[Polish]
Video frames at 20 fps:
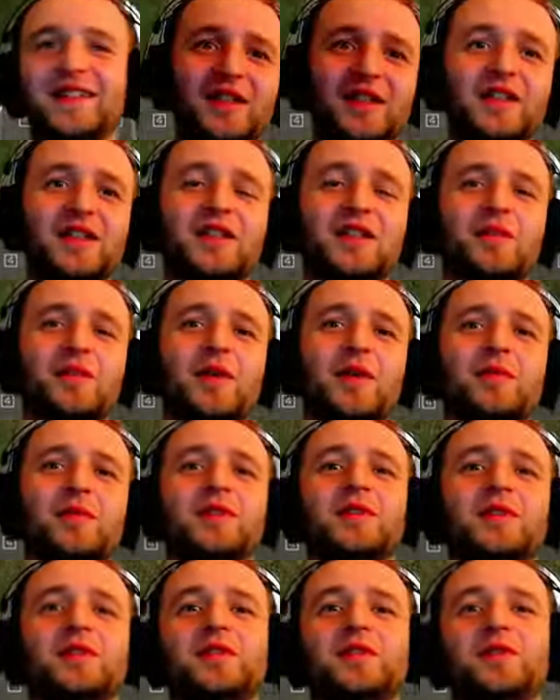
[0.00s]
Nie, ale ja tak
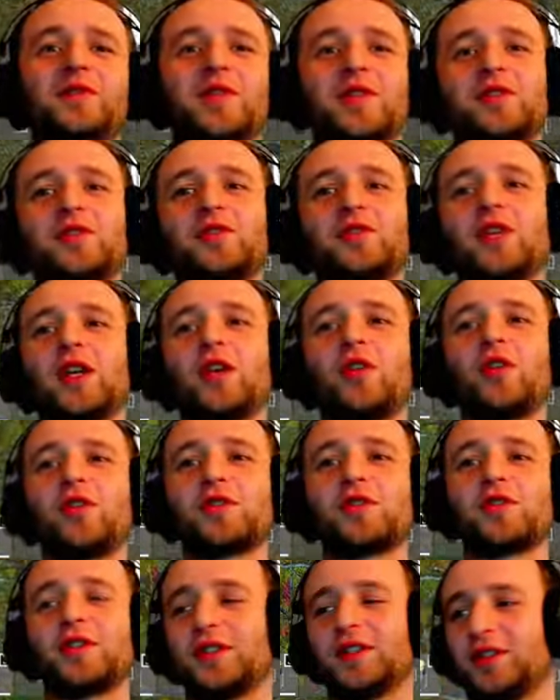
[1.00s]
mamy i właśnie to
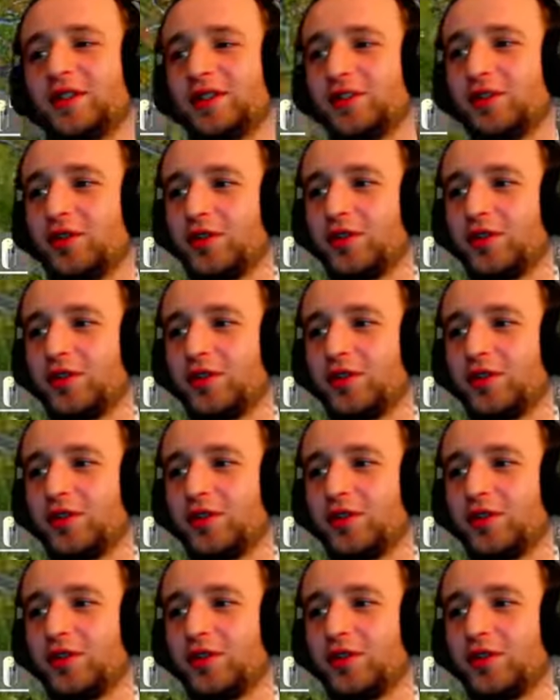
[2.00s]
najgorsze jest, że